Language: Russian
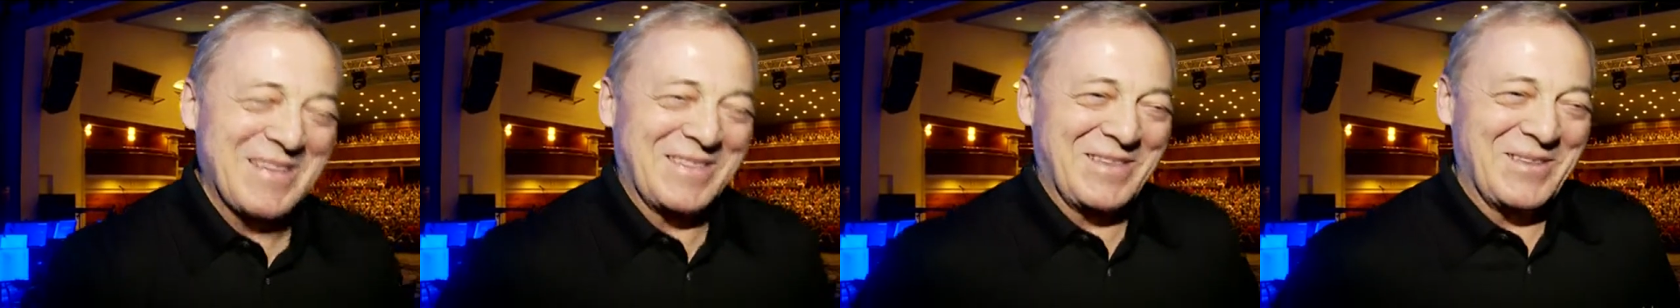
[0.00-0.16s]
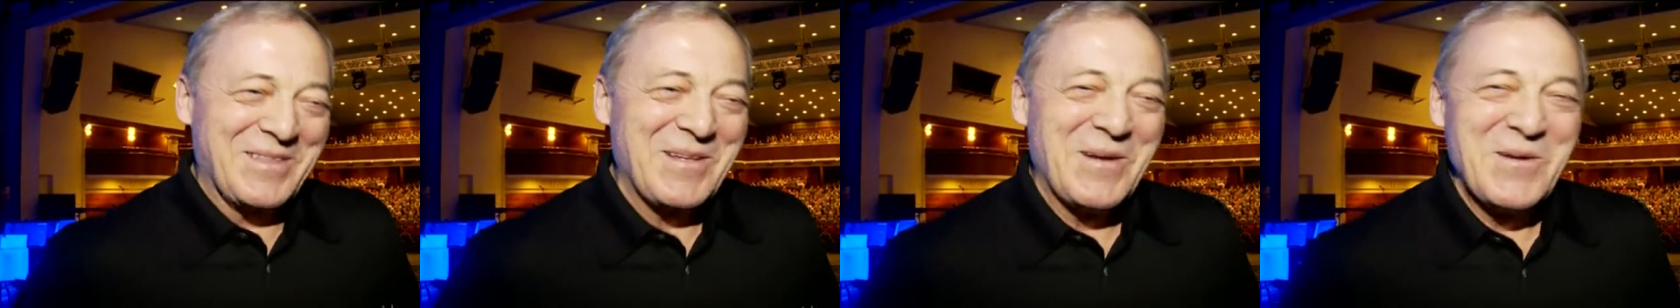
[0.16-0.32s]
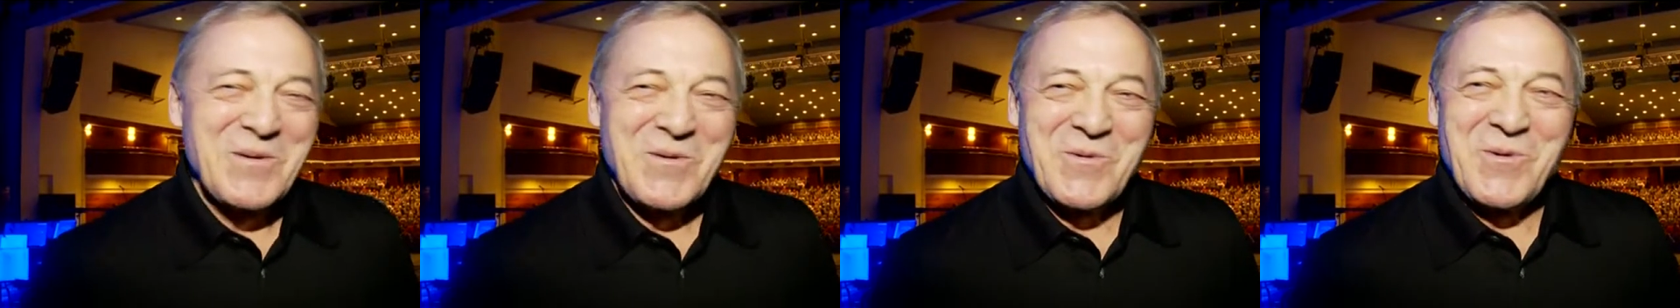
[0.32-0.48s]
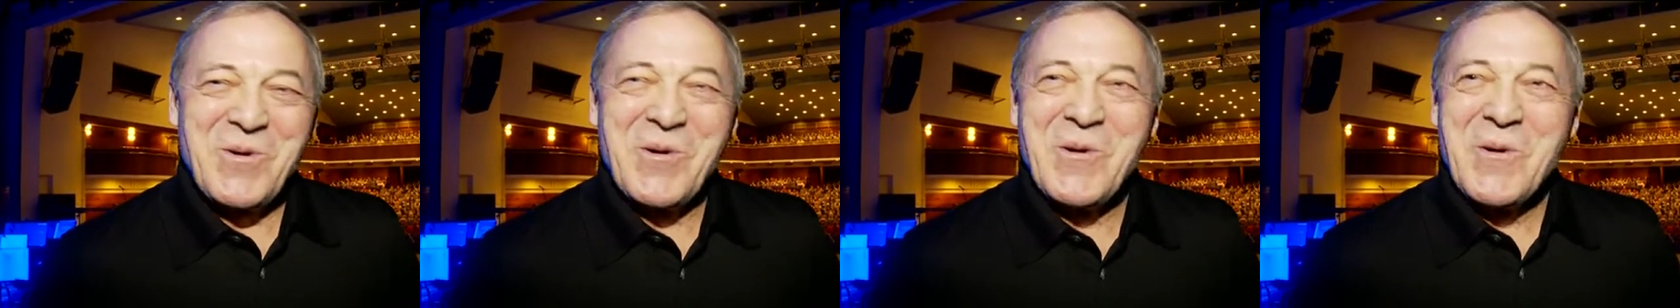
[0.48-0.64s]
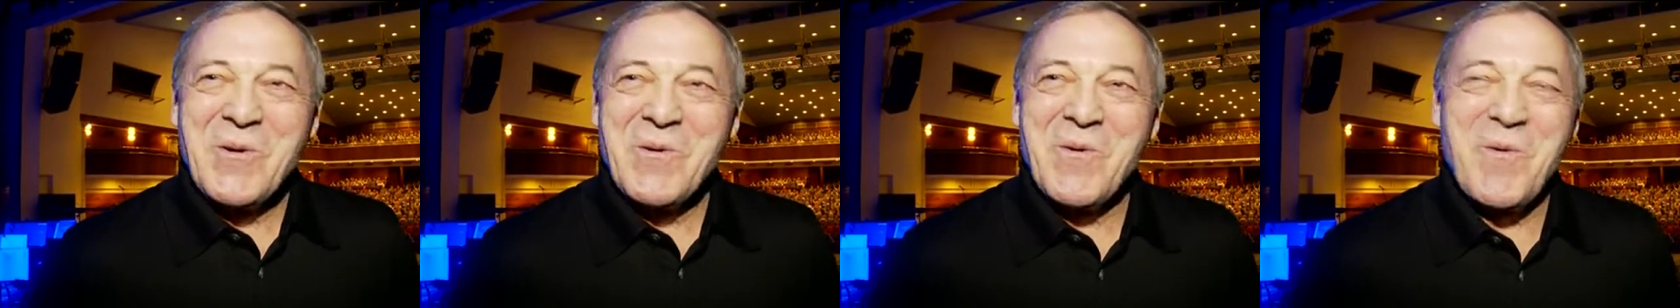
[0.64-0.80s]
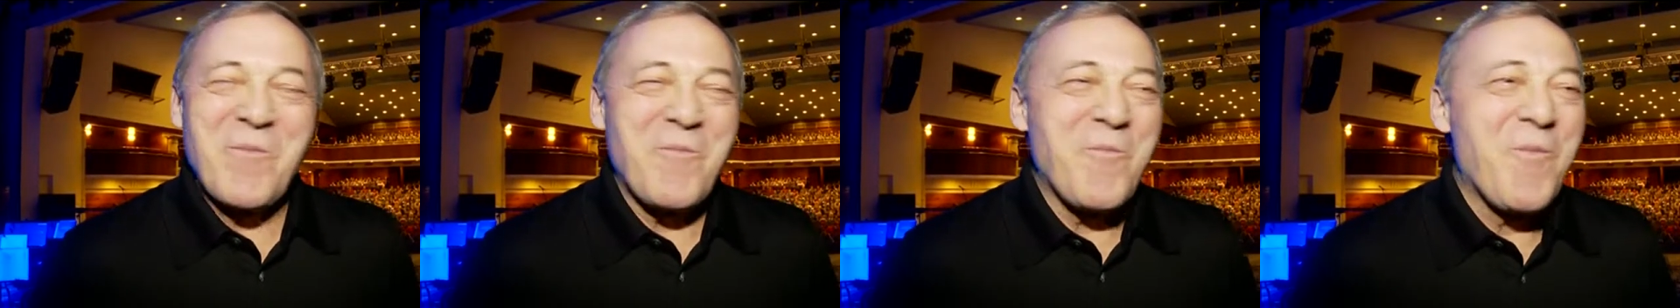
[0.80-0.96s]
этот
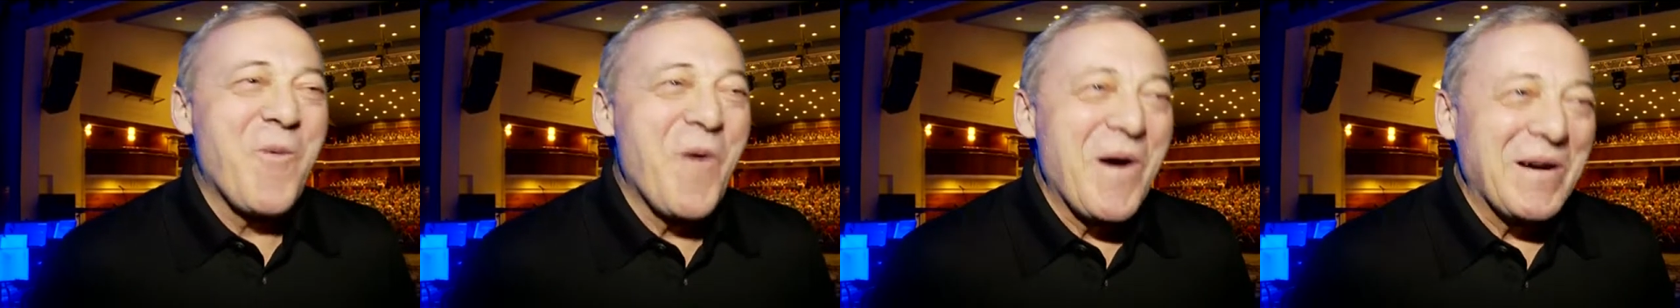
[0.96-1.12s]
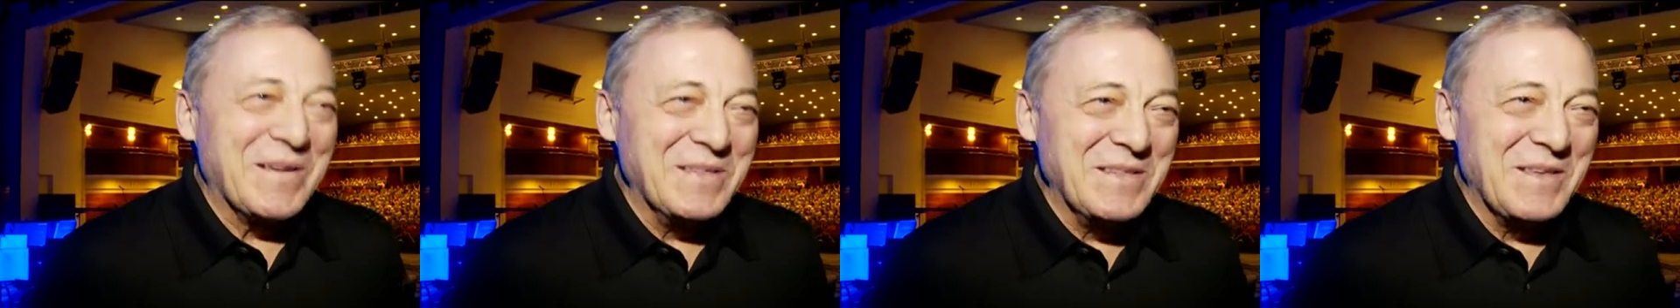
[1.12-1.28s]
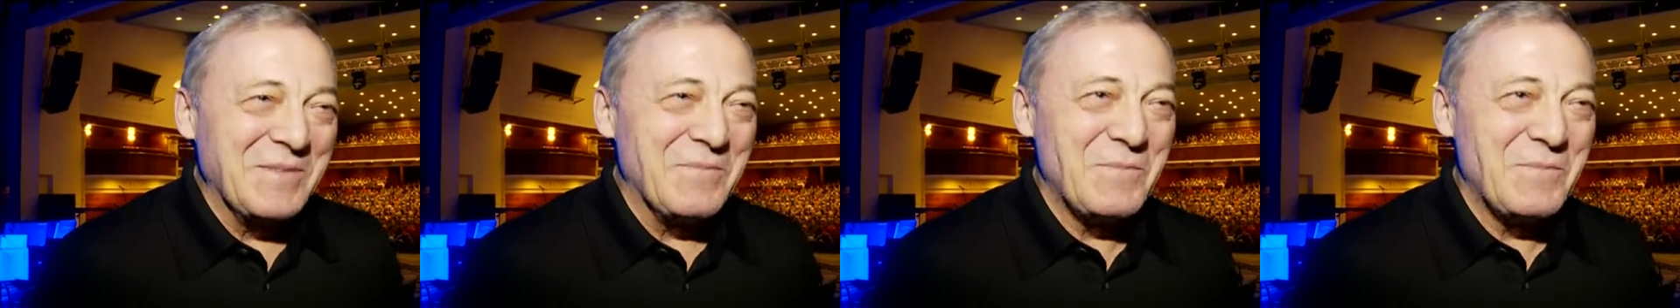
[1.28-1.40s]
убойный